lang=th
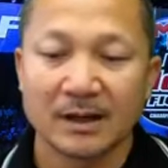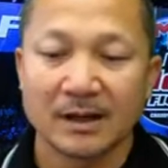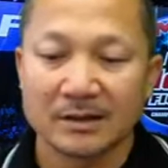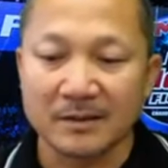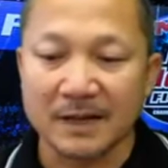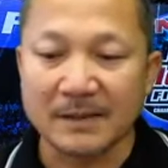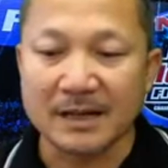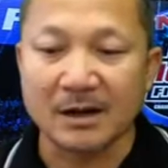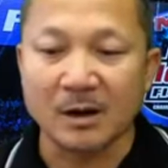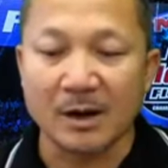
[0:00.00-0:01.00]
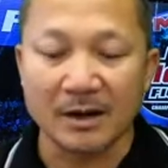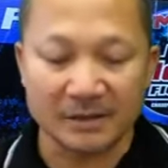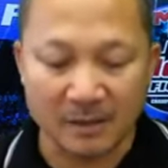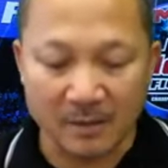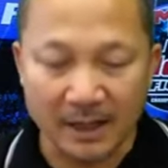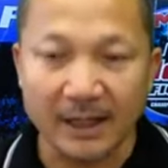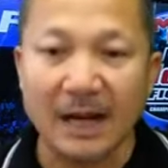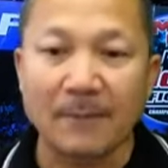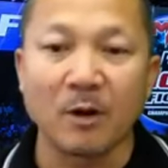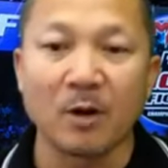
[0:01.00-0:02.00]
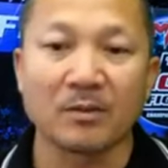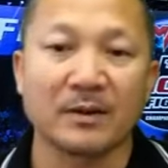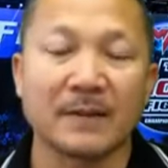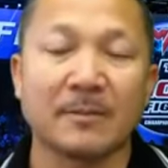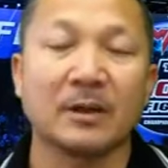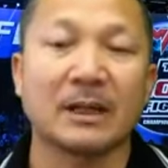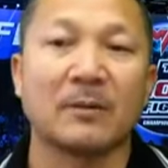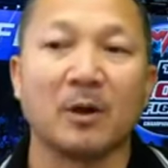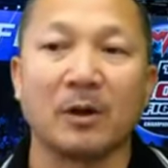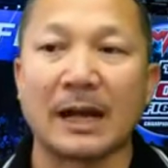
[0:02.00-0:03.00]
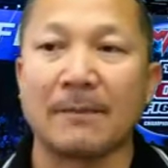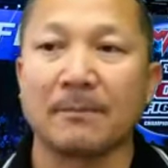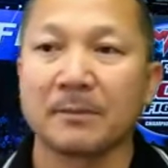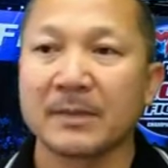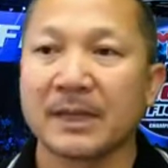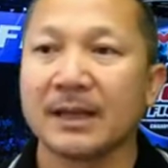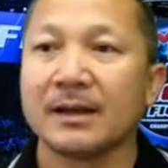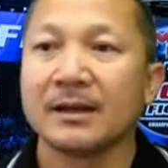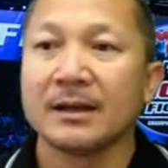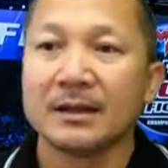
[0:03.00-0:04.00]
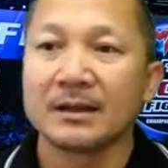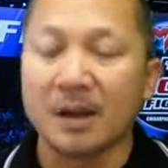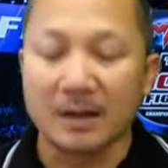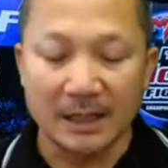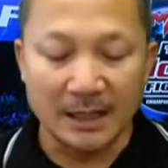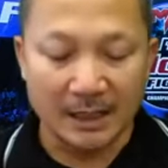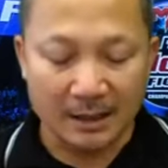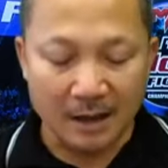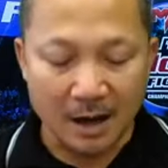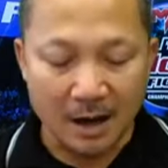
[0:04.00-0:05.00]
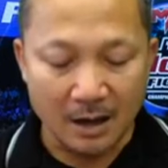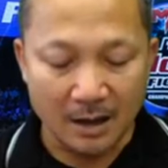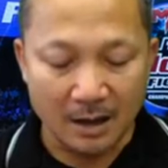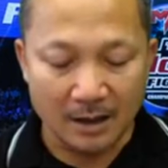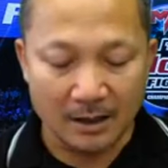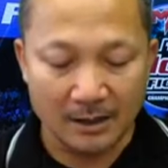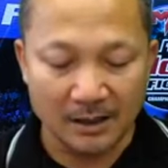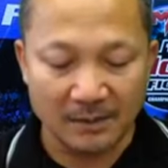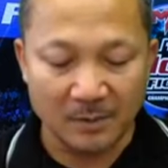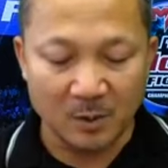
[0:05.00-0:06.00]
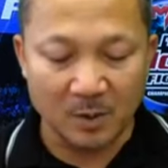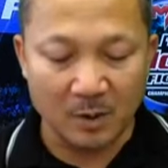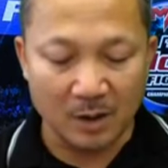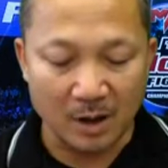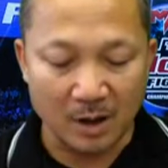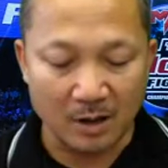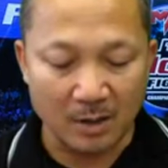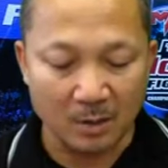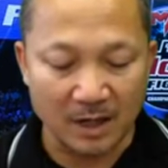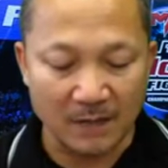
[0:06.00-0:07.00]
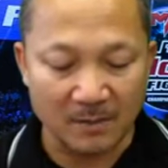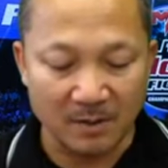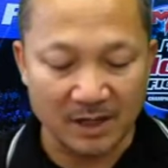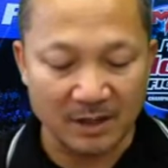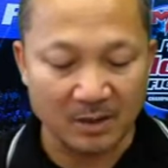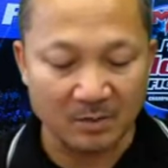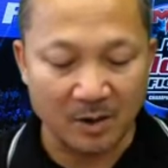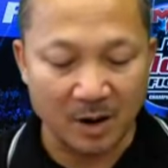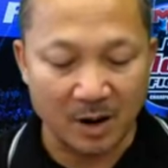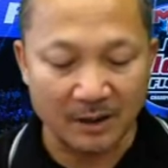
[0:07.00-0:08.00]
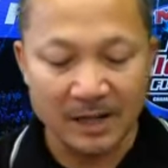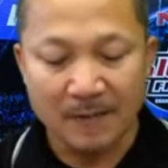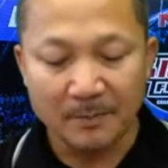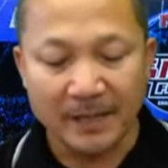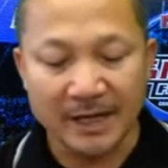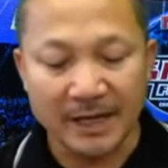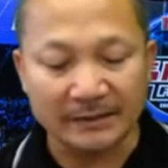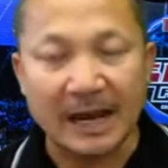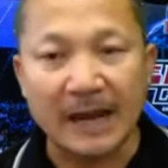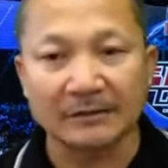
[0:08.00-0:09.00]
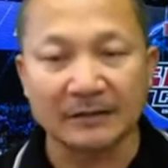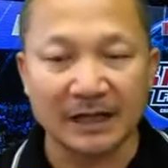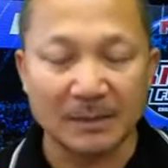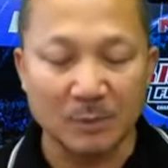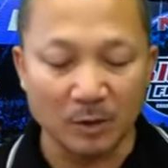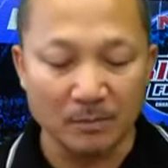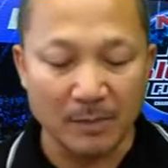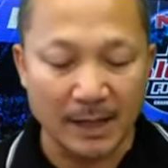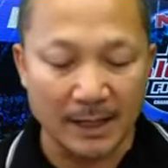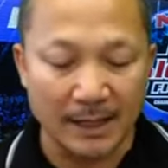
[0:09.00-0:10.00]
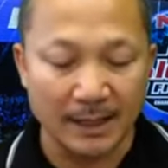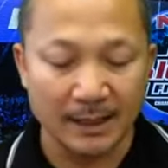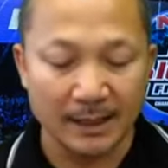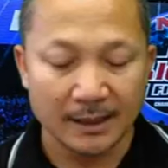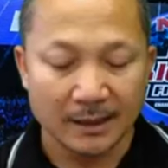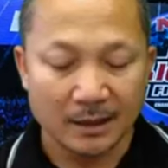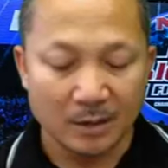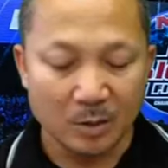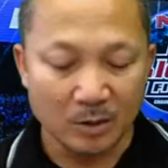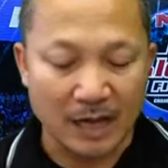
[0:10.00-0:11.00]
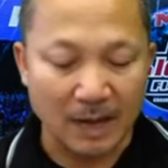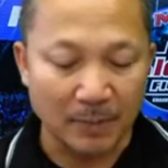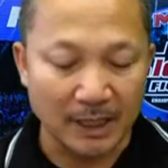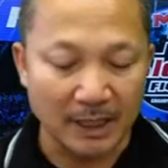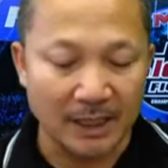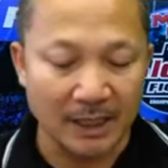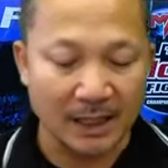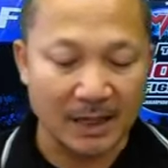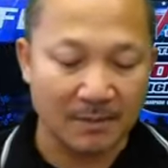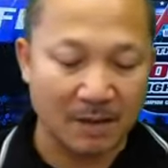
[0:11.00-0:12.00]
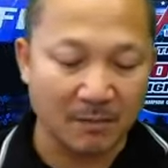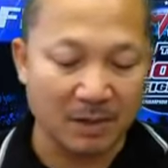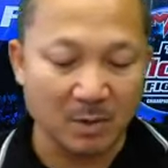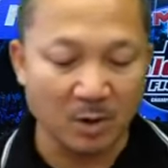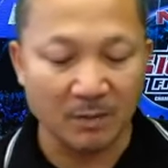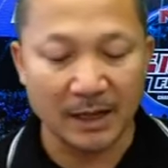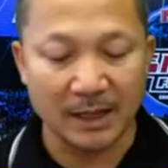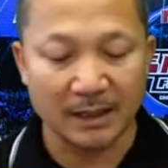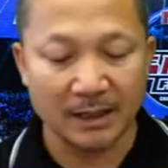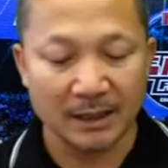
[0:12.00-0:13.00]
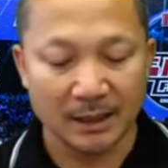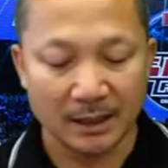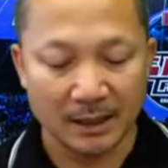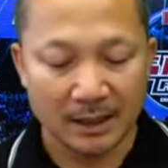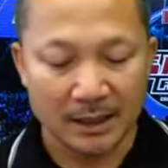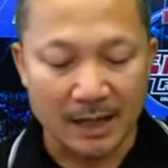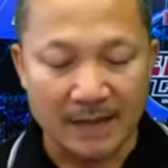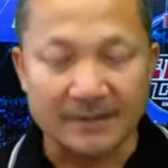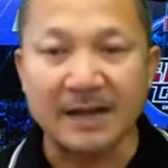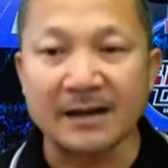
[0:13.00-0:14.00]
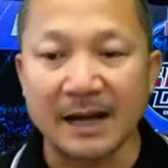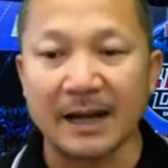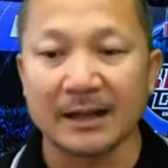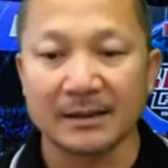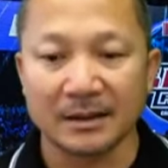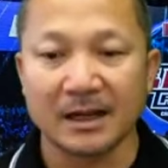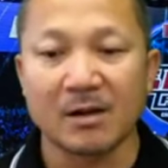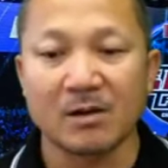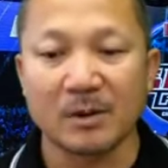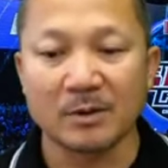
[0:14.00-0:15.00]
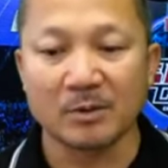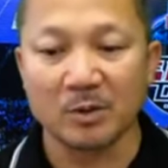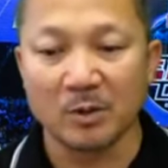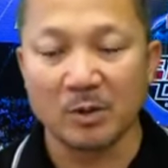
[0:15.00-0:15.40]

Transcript: สวัสดีครับอาจารย์น้อยสวัสดีครับผมสวัสดีคุณทำรงครับตอนนี้ก็กิตติพงษ์หงทองขอบคุณครับผมอาจารย์ทองปอนพี่ธาตรีบุญมีคุณคำพีครับคำพีมงคลเพชรอาจารย์แหน่งตอนนี้เข้ารับชมอยู่